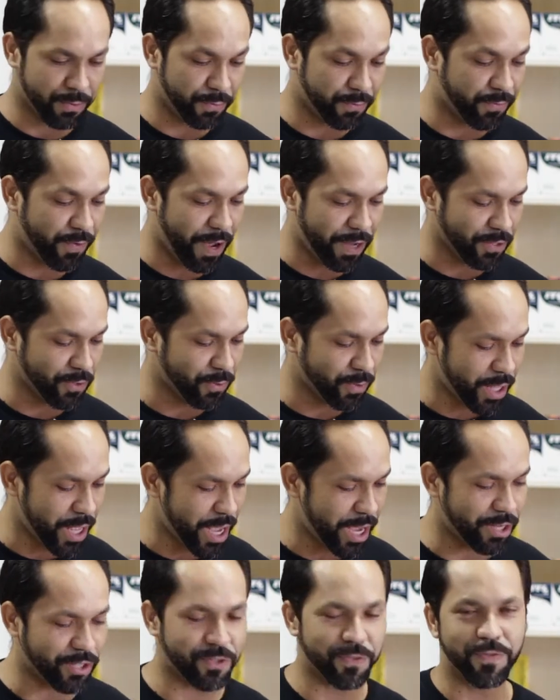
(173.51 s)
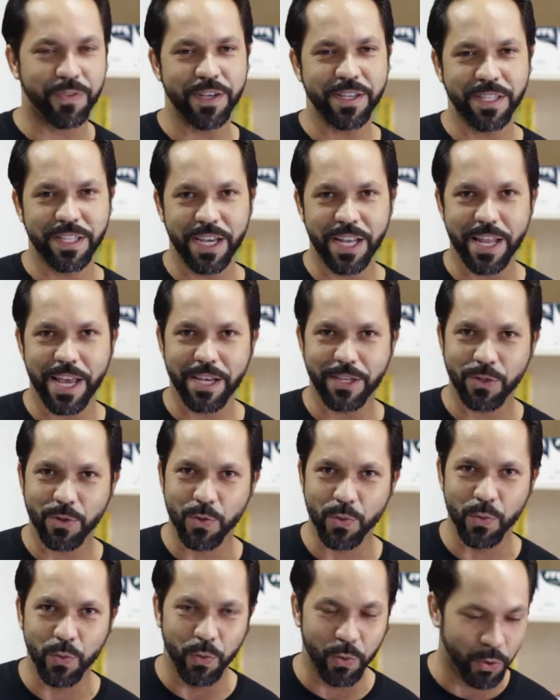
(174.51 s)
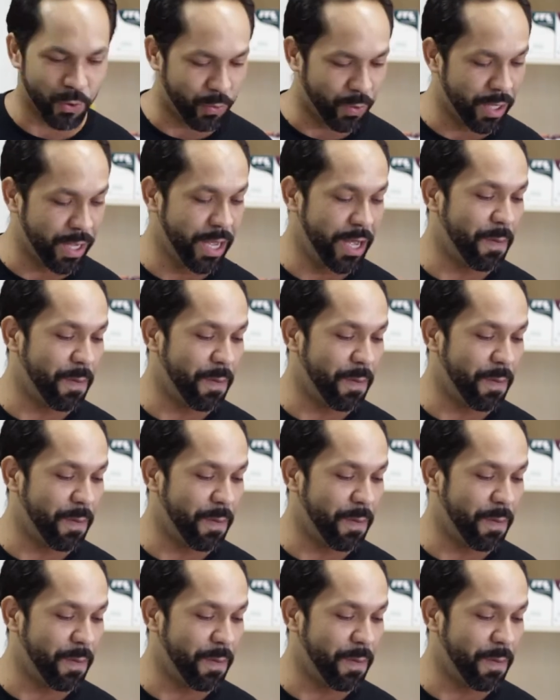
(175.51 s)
Faça o teste, vê se ele é surdo,